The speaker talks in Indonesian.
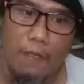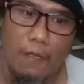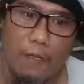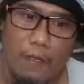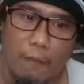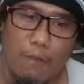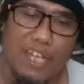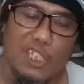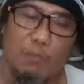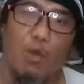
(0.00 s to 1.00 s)
Eh,
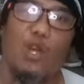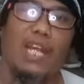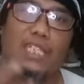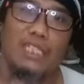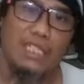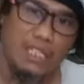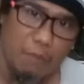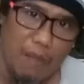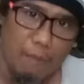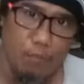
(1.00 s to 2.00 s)
mengeksplorasi
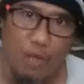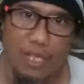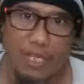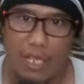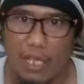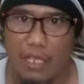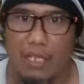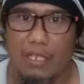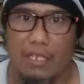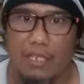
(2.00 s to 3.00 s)
kemampuannya
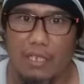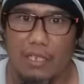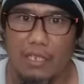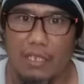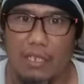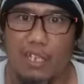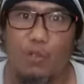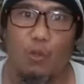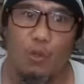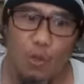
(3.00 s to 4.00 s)

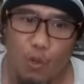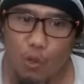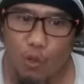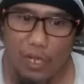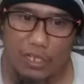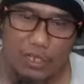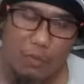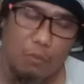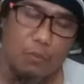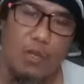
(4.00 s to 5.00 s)
didukung oleh
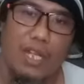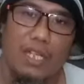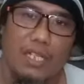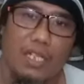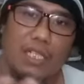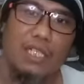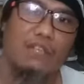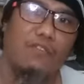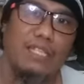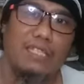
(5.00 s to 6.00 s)
semua
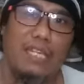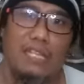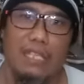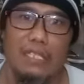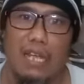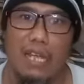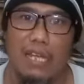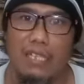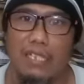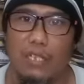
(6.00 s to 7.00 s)
fasilitas yang ada
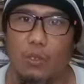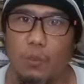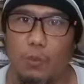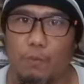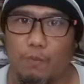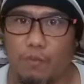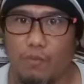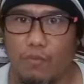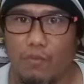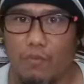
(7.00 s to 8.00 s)
di situ.
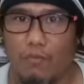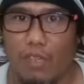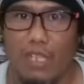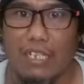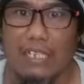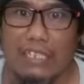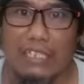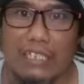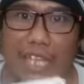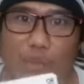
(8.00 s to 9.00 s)

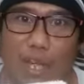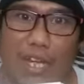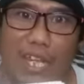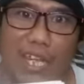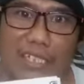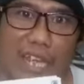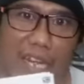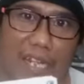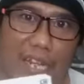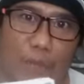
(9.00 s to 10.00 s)
Satu adegan yang
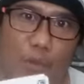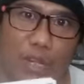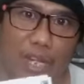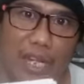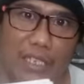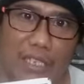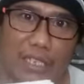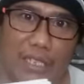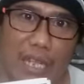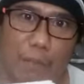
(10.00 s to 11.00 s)
saya ingat dari buku ini adalah
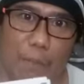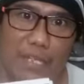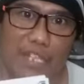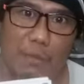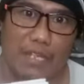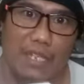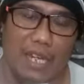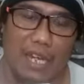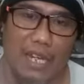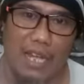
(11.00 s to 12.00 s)

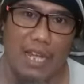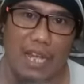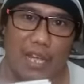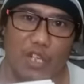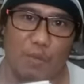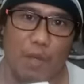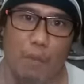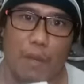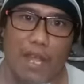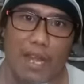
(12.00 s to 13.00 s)
masing-masing anak harus
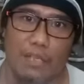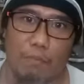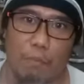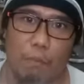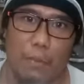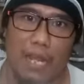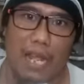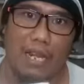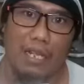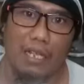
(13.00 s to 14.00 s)
membawa bekal
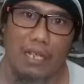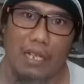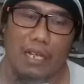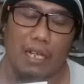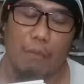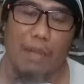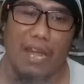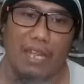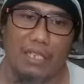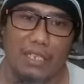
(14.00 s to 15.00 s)
bekal e,
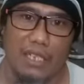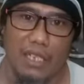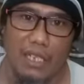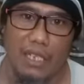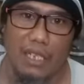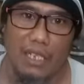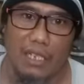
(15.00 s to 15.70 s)
makannya sendiri